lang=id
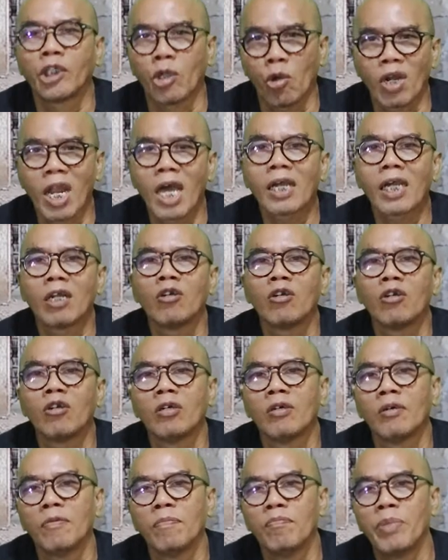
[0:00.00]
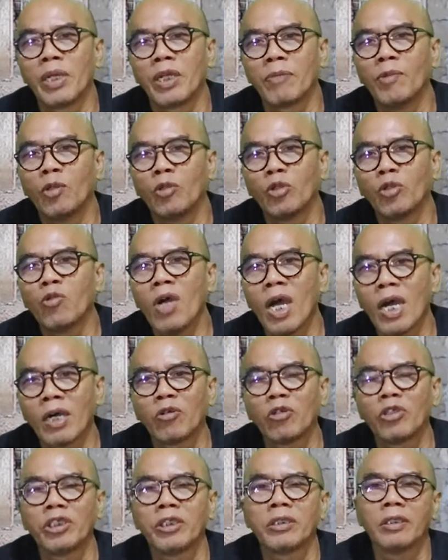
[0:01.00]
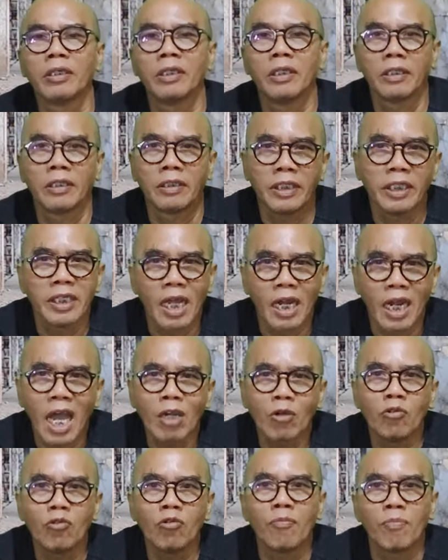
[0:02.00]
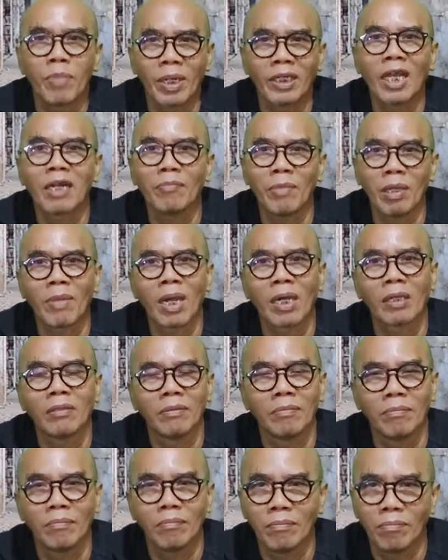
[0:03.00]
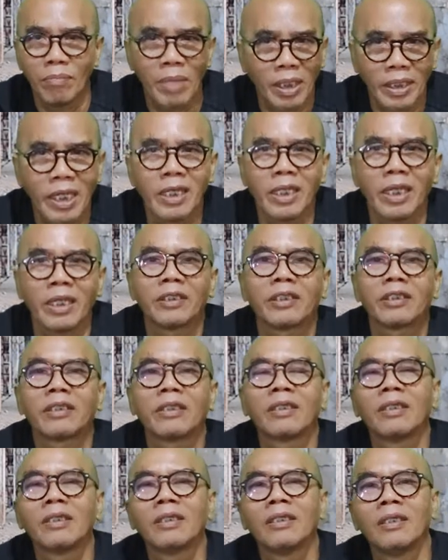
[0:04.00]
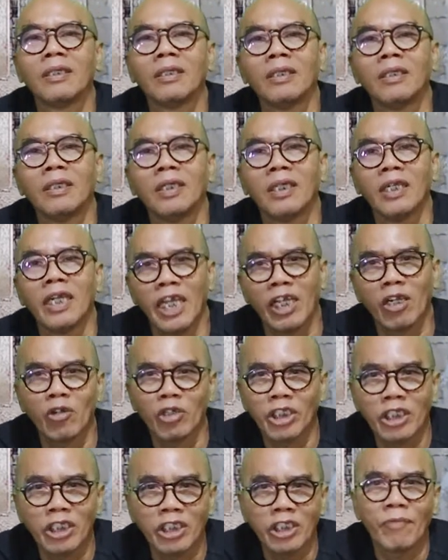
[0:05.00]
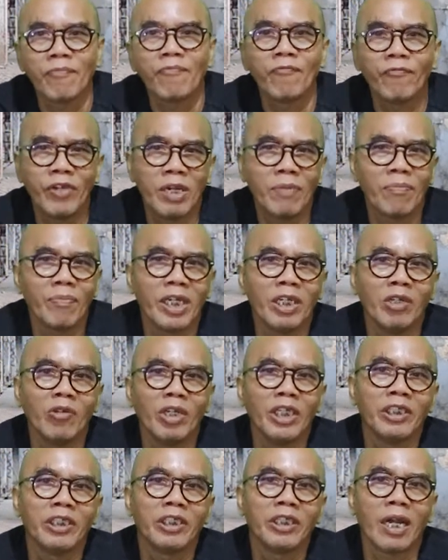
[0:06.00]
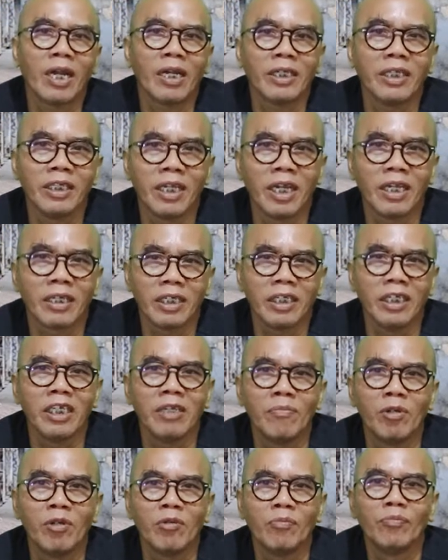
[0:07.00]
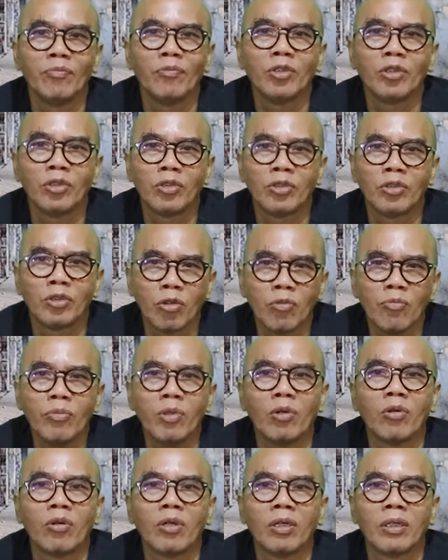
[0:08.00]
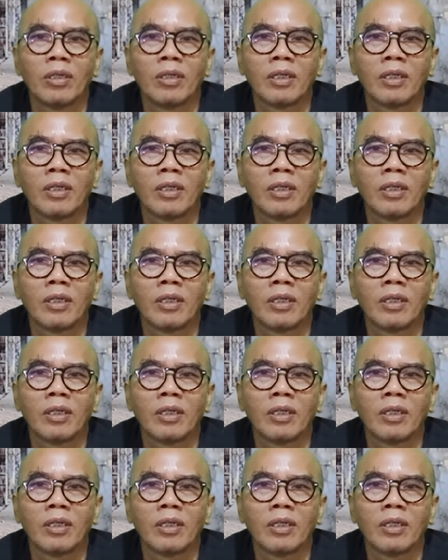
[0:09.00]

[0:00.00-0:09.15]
Seolah kalau bermutu harus uh, tidak laku, padahal memang bergedes. Ekosistem film Indonesia hingga kini belum tumbuh.